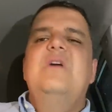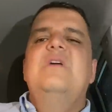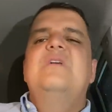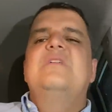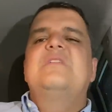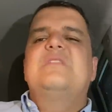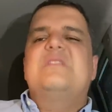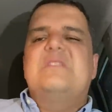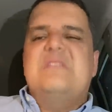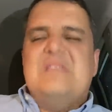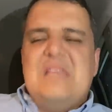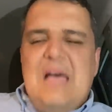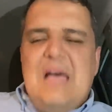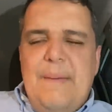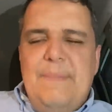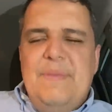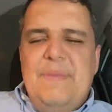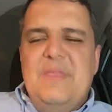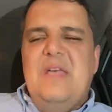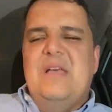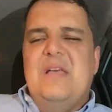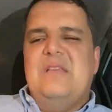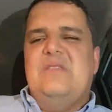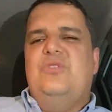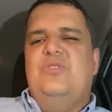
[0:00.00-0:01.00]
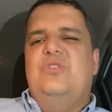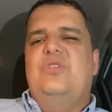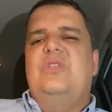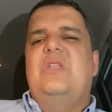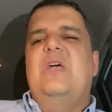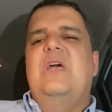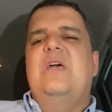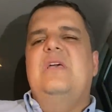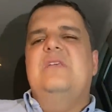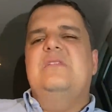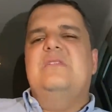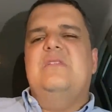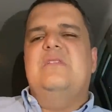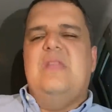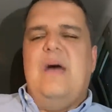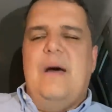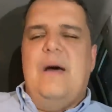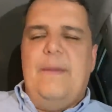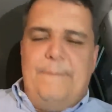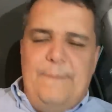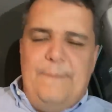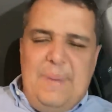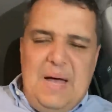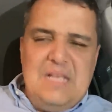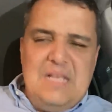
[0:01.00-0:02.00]
sabe dar assistência, dar
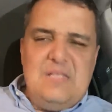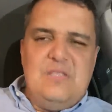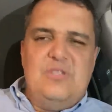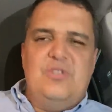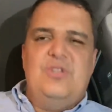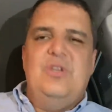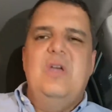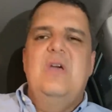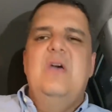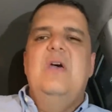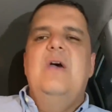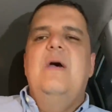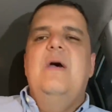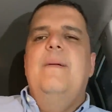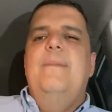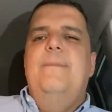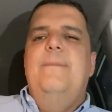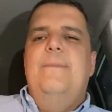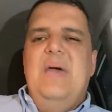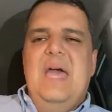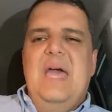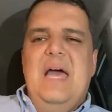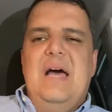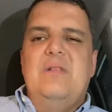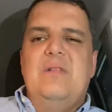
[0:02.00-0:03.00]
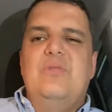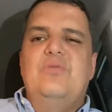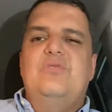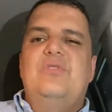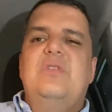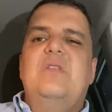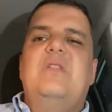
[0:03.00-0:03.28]
passes belos.